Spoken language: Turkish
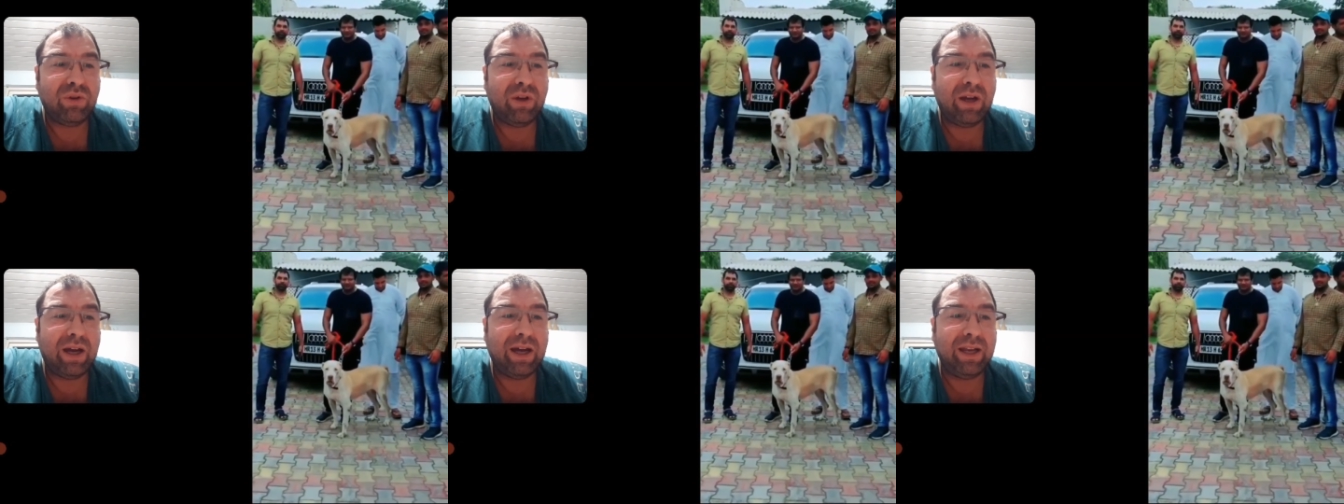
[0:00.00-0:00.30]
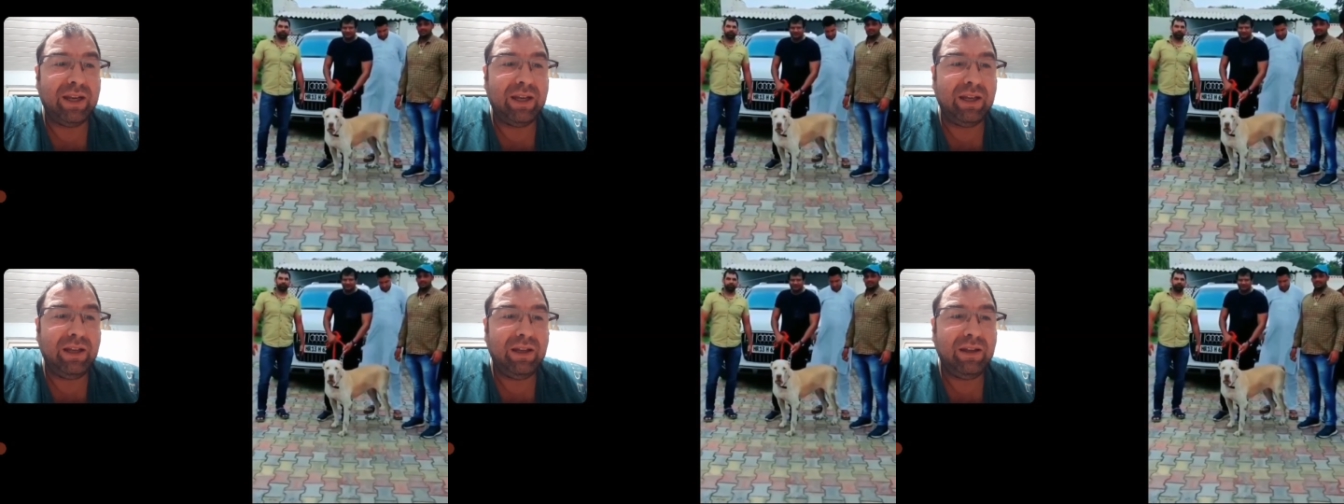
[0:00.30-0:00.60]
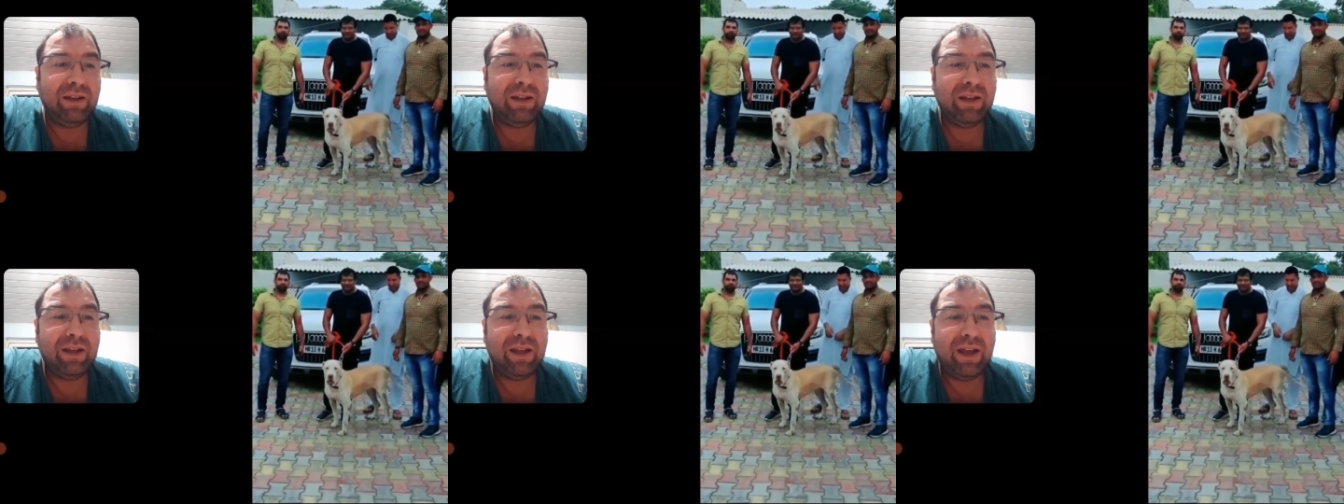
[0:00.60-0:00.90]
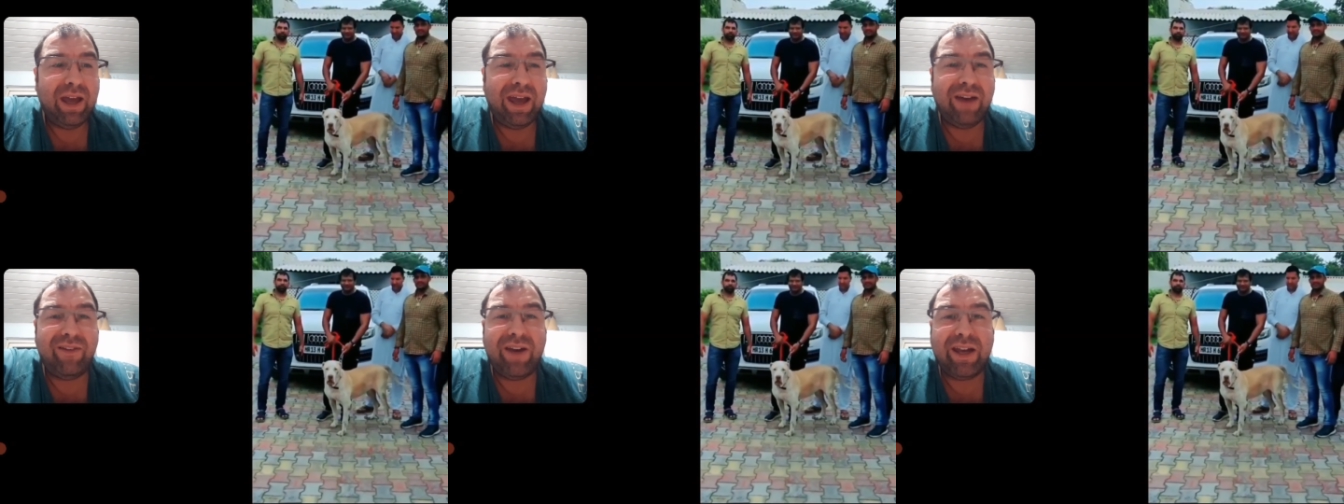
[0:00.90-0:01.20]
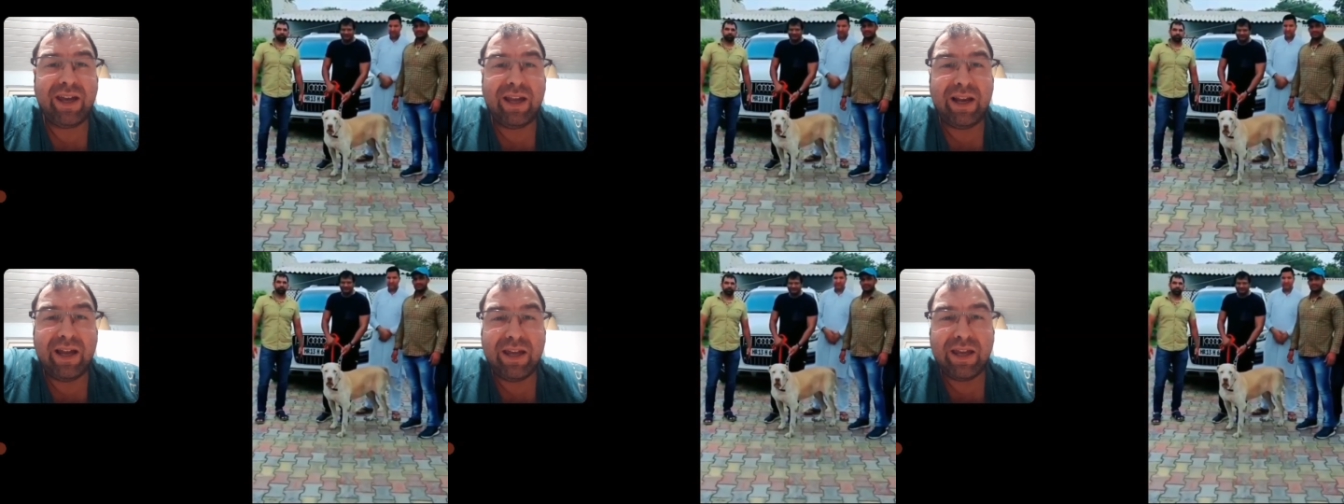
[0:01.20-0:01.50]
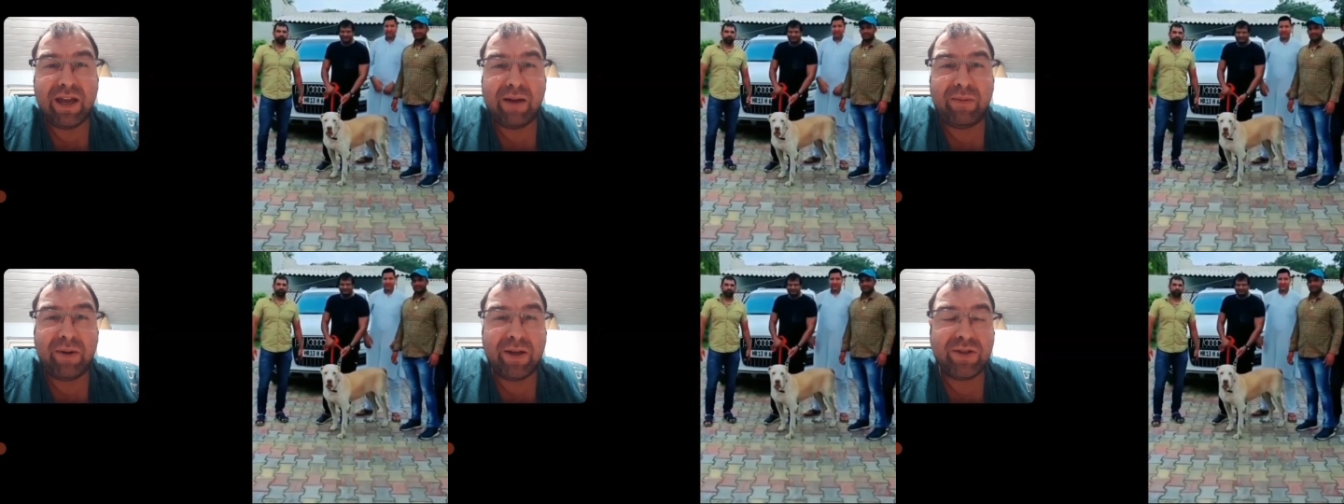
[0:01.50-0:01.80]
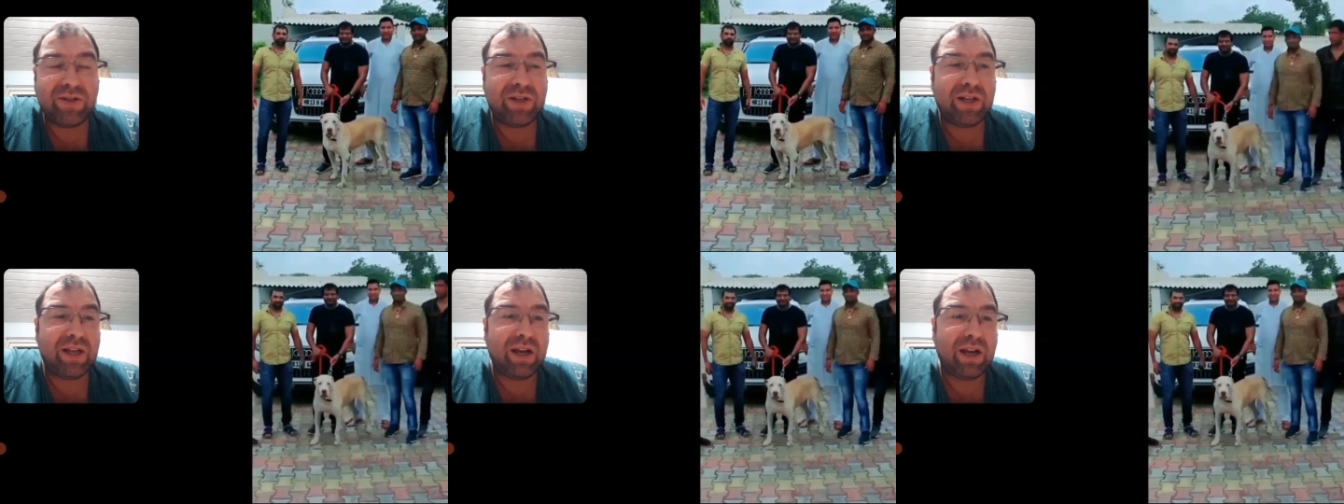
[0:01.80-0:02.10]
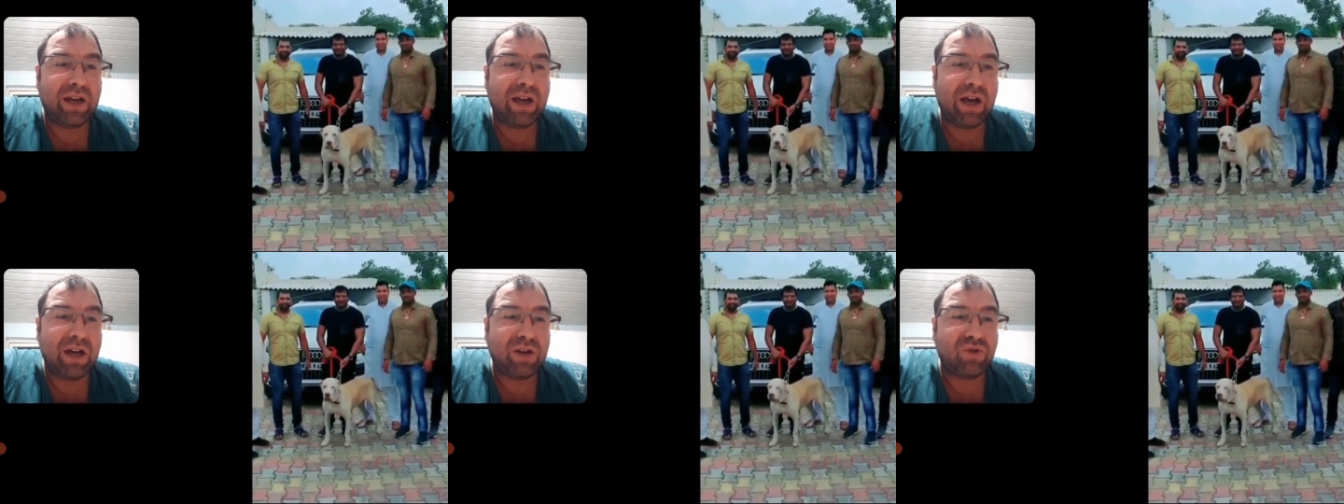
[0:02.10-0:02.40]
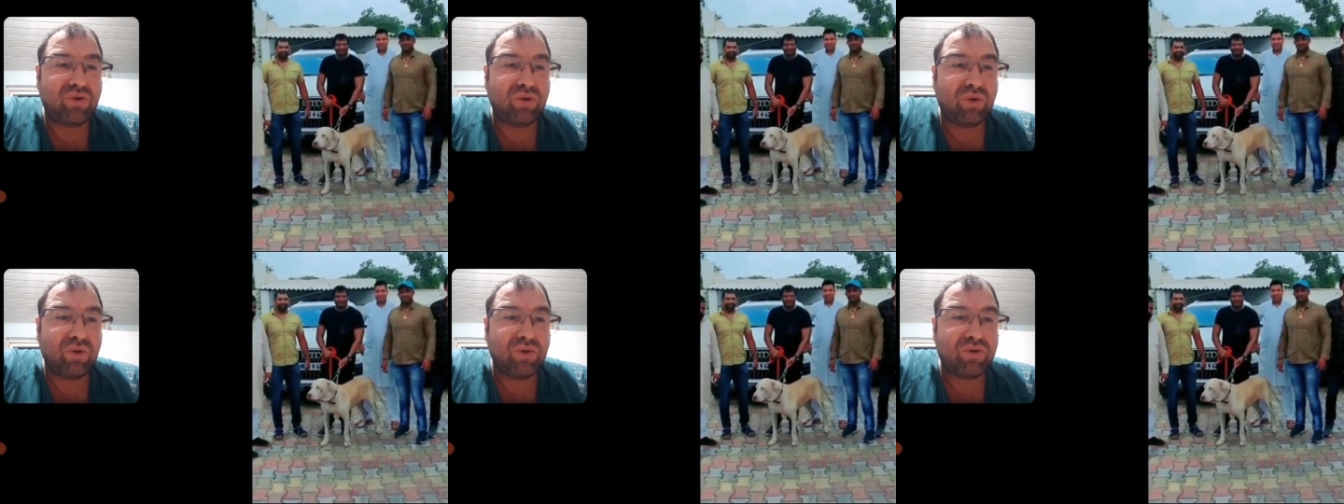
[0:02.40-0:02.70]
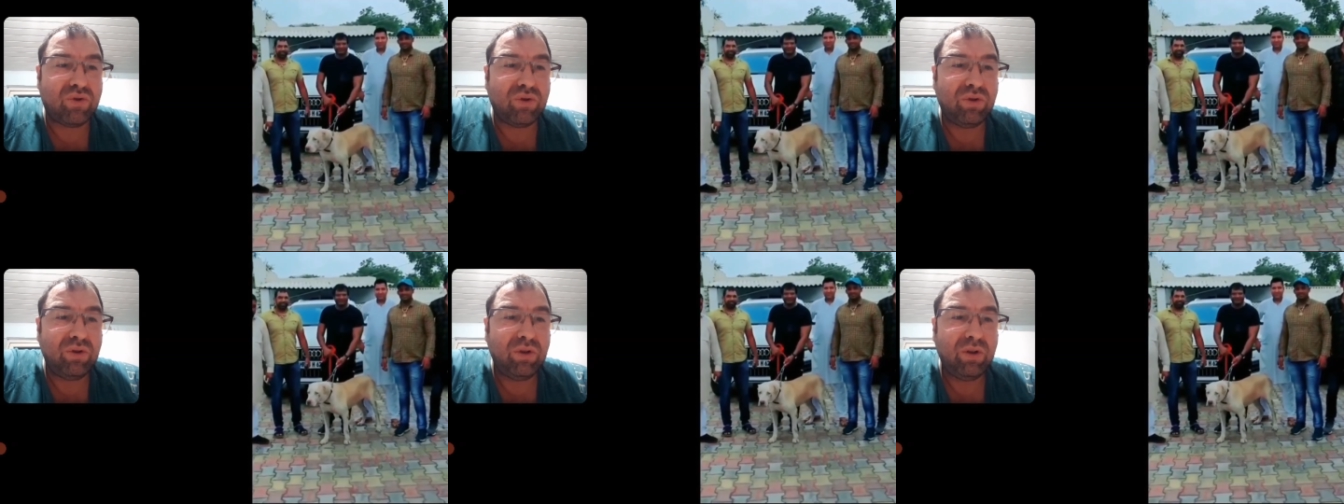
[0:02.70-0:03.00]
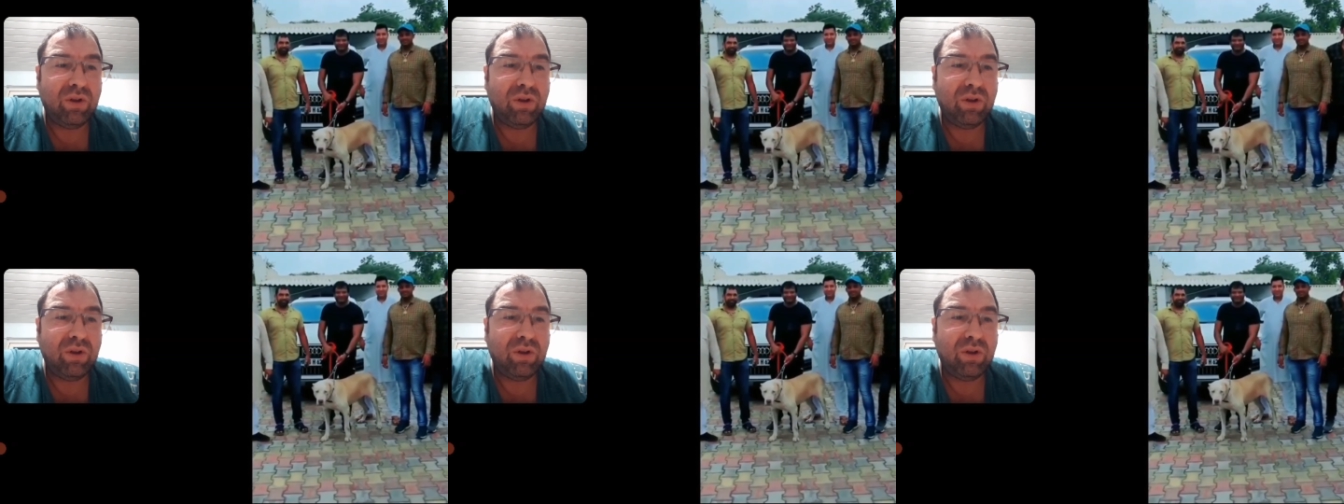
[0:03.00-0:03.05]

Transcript: Hani eve gelen yabancılara karşı olsun.